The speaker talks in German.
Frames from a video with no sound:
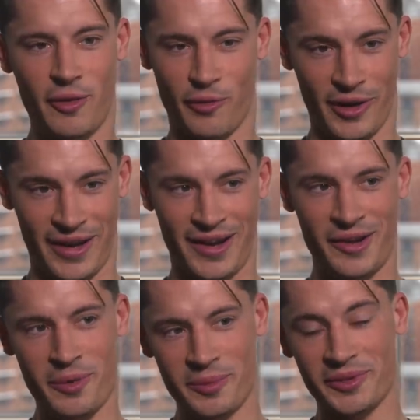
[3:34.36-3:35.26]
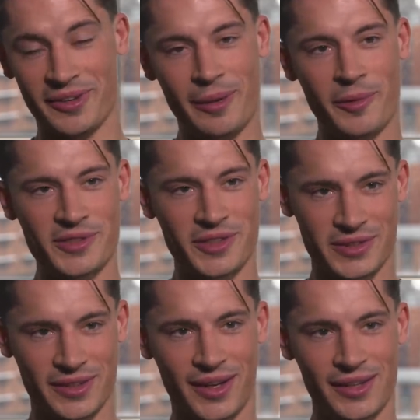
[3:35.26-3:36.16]
wo er herkommt und kam aus
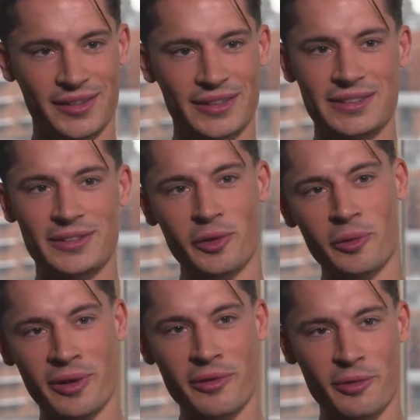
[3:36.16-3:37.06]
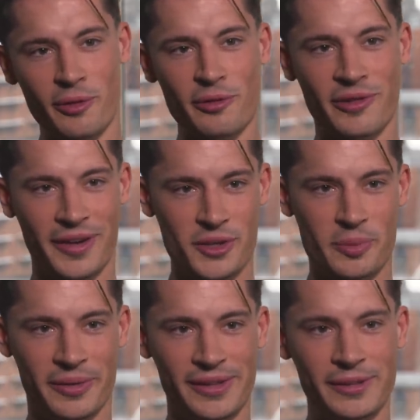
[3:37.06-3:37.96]
Australien, ist rübergeflogen für ein
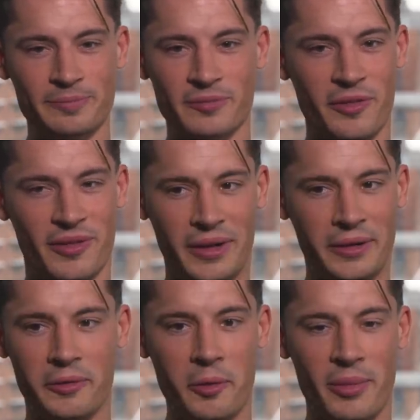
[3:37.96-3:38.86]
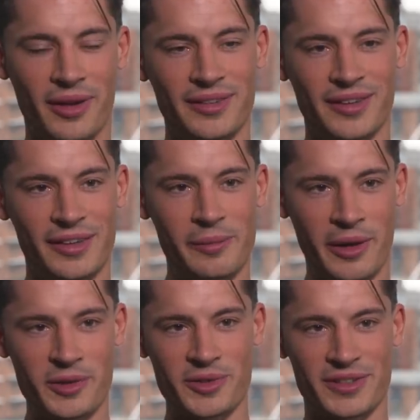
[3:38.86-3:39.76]
Spiel, war dann noch ein paar Tage im
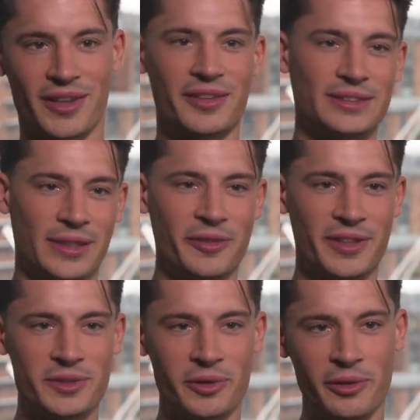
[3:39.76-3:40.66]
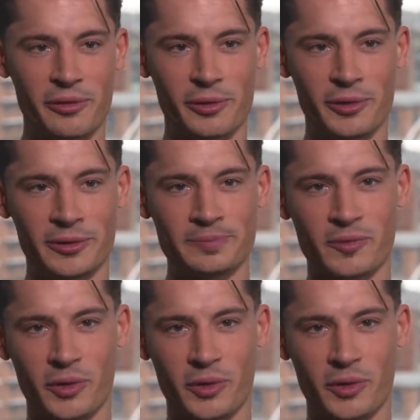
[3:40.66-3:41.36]
Anschluss da und ist dann wieder zurückgeflogen.